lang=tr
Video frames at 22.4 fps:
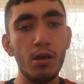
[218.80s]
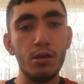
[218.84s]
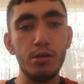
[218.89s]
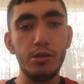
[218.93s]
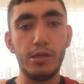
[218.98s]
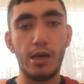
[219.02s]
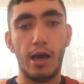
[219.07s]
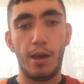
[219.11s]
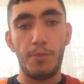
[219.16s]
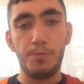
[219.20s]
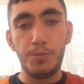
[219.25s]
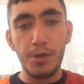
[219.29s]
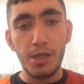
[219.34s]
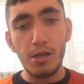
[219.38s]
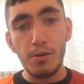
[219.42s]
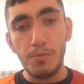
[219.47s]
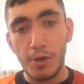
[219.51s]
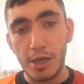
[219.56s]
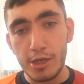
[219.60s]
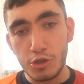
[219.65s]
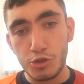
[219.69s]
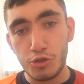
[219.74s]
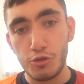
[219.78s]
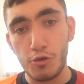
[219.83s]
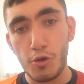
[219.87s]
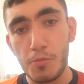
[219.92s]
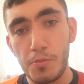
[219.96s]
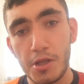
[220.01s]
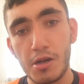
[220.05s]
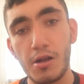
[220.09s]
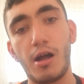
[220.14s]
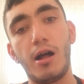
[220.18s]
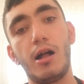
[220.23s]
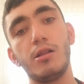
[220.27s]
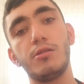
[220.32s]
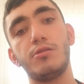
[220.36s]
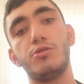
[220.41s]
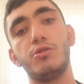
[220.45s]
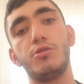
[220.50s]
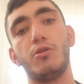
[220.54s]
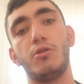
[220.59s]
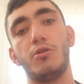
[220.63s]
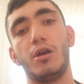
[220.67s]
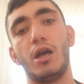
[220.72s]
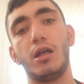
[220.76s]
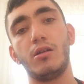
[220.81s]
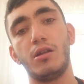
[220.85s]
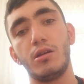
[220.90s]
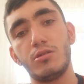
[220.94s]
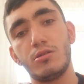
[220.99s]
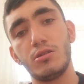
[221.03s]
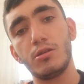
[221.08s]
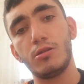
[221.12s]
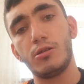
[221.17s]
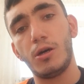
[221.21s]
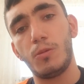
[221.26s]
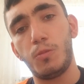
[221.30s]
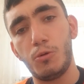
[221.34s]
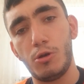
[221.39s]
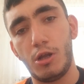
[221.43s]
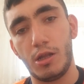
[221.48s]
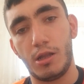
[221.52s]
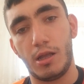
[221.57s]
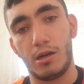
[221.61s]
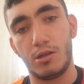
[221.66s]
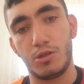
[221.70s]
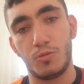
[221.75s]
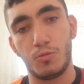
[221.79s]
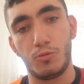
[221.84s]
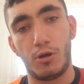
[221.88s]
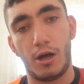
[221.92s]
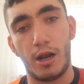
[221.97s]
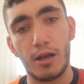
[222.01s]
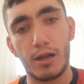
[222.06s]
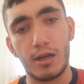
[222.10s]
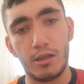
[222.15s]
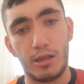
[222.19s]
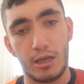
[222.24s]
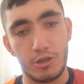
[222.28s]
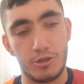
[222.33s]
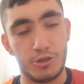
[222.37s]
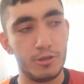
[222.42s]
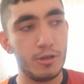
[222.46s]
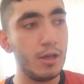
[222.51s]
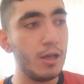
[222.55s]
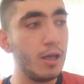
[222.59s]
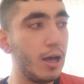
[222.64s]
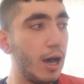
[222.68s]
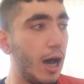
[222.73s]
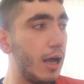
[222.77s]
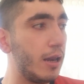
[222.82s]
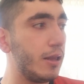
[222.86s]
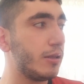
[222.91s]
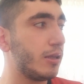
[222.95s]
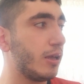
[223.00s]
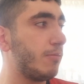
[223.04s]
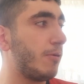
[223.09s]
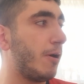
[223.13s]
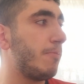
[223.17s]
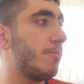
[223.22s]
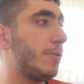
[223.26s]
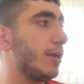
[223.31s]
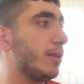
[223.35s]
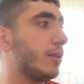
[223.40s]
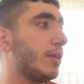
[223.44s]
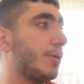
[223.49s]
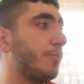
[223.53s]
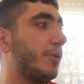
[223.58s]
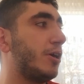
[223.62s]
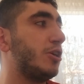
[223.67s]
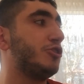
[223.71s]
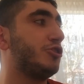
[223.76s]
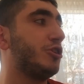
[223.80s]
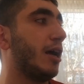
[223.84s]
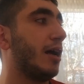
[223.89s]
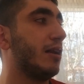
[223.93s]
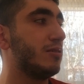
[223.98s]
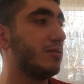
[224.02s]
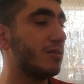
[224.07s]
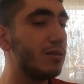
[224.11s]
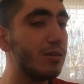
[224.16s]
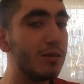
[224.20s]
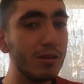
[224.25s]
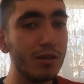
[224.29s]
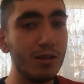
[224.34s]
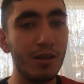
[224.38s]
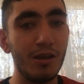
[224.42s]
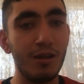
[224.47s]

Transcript: ya biri 5 yiyor biri 6 yiyor ya nasıl kabul ederiz bunu arkadaş? Hani tamam ligde 5 yersin